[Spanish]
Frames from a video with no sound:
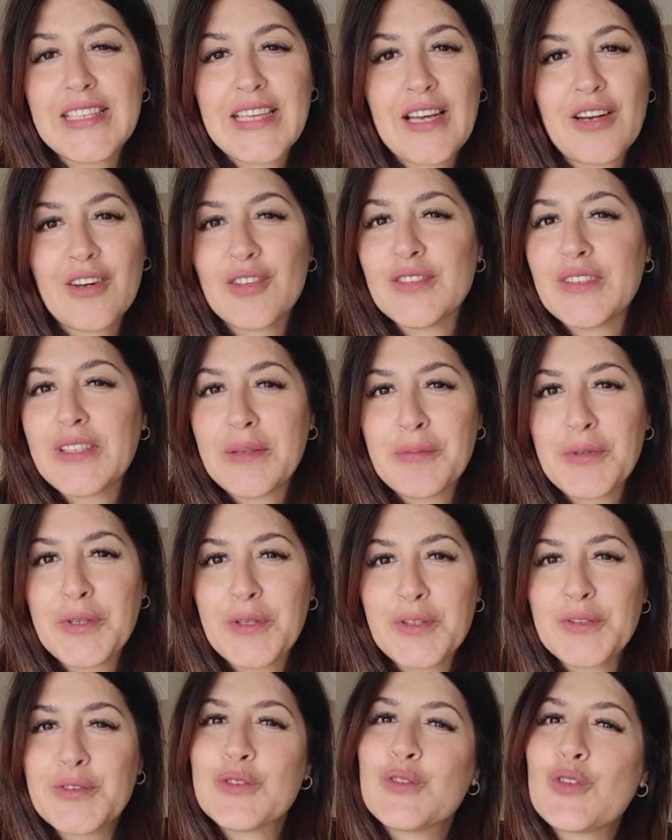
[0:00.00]
y
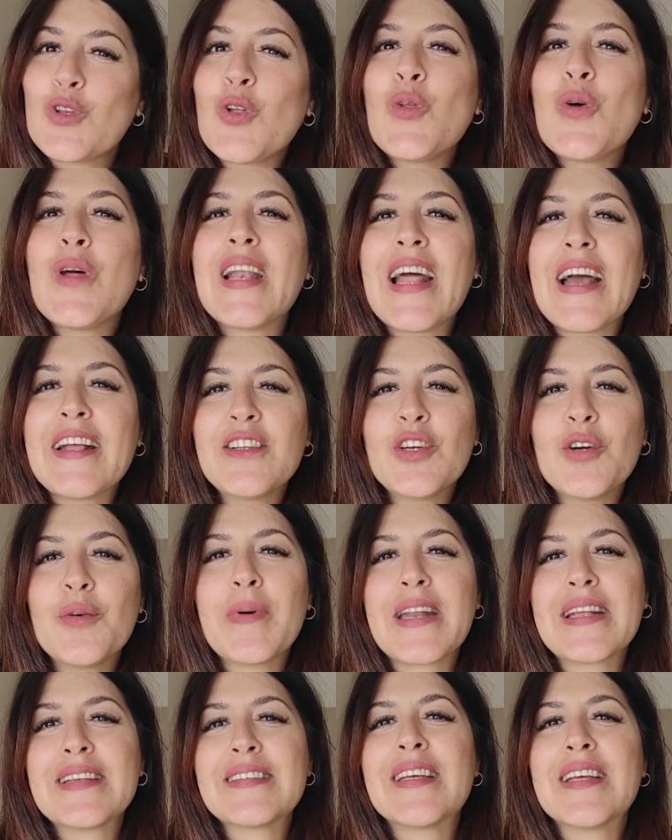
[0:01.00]
encontrémonos todo el año
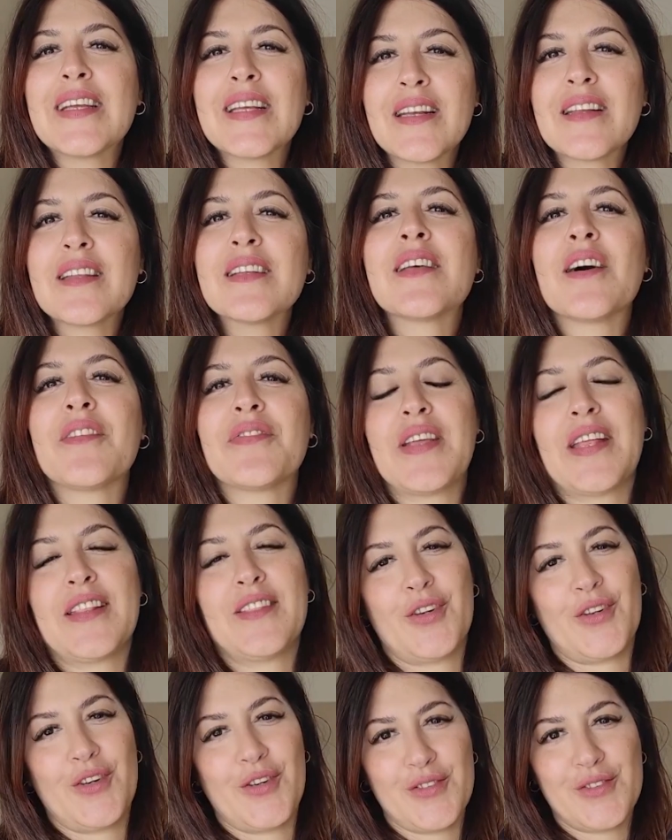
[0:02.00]
para seguir
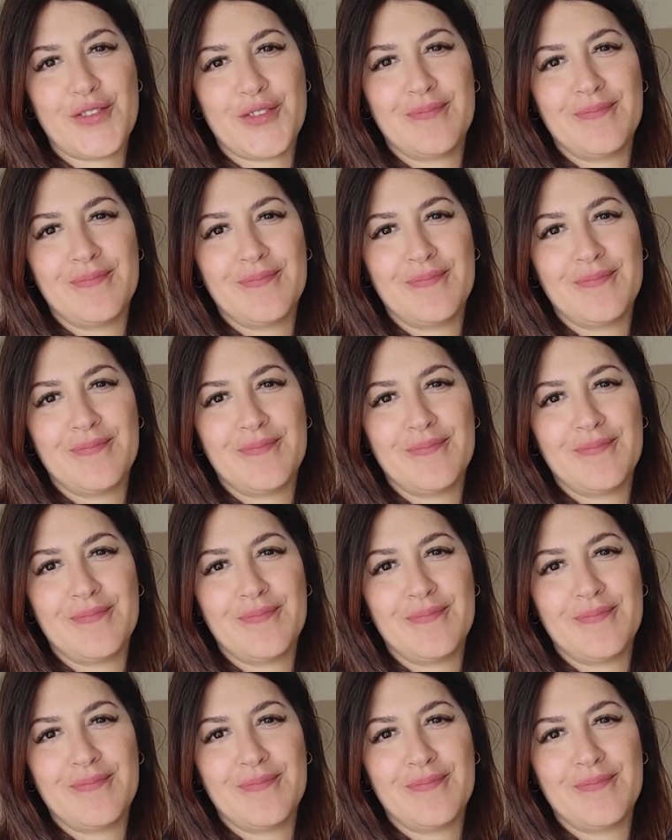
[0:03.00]
desafiándonos.